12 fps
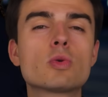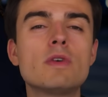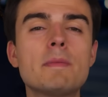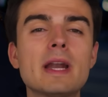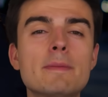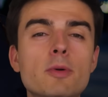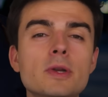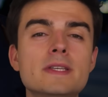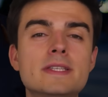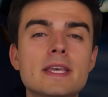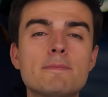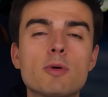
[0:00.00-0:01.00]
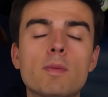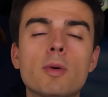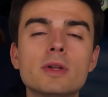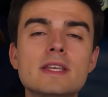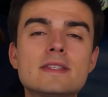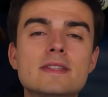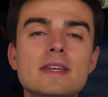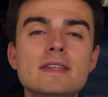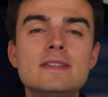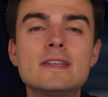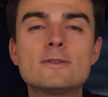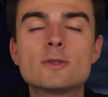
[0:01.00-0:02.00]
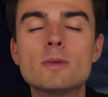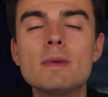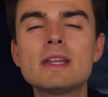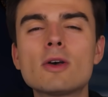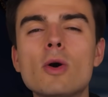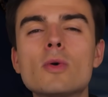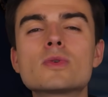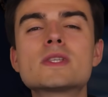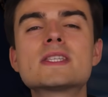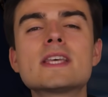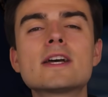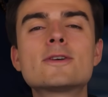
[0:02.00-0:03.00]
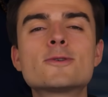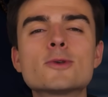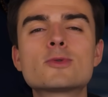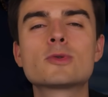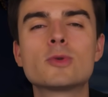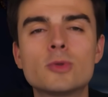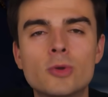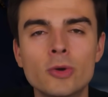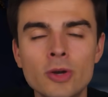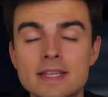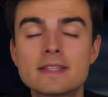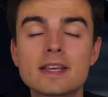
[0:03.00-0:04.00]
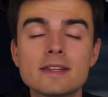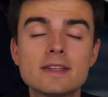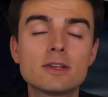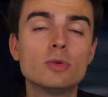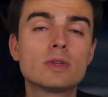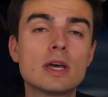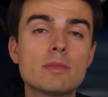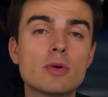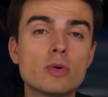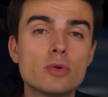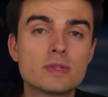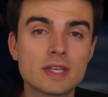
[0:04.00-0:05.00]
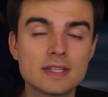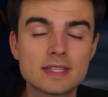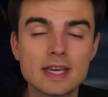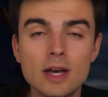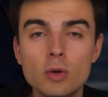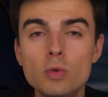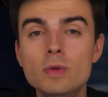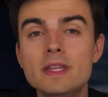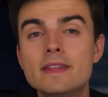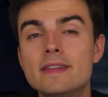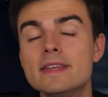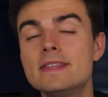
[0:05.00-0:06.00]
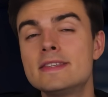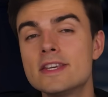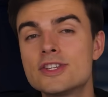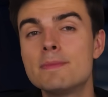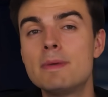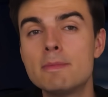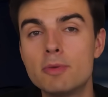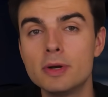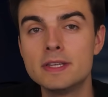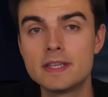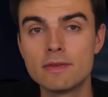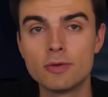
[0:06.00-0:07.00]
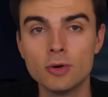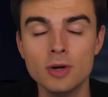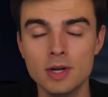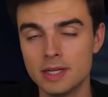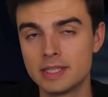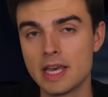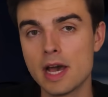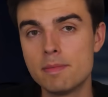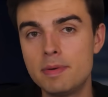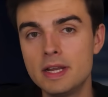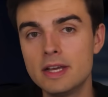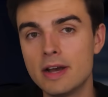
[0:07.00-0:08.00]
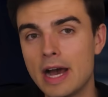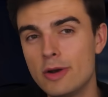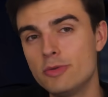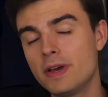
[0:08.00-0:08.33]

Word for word: trouvée par les policiers pour protester, c'est de se mettre en 562. C'est ce qu'indique notamment le syndicat Unité CGP Police FO, qui a appelé à le